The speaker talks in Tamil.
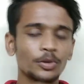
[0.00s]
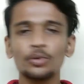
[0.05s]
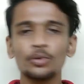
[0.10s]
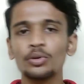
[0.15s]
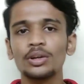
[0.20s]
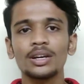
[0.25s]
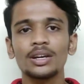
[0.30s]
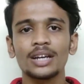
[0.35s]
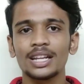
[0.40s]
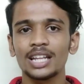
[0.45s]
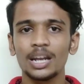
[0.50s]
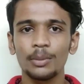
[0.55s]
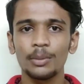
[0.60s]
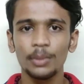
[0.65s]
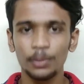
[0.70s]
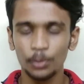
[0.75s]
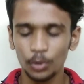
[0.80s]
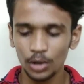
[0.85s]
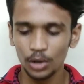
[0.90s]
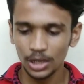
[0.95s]
டியூட்டுங்கிறது
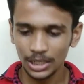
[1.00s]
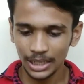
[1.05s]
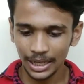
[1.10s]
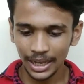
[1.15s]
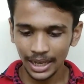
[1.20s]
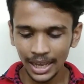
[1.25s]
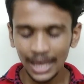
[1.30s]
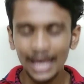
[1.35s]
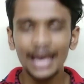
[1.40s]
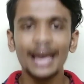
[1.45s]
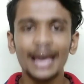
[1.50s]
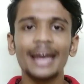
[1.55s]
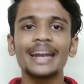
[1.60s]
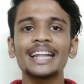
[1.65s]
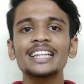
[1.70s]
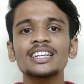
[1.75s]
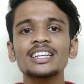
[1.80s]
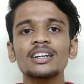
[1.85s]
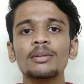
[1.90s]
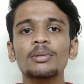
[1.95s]
எல்லாமே போட்டிருந்தாங்க
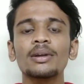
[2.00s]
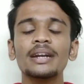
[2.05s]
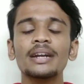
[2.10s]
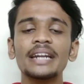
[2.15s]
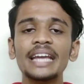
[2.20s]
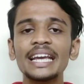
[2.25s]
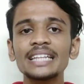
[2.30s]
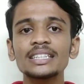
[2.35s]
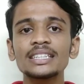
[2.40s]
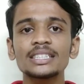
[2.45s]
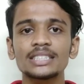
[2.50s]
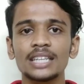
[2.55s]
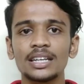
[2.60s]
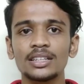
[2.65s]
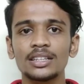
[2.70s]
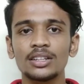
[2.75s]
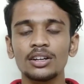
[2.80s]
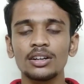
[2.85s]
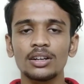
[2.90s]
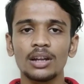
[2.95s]
அண்ட் அதுக்கப்புறம் நேற்று
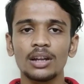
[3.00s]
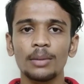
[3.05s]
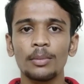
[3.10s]
சாயந்தரம்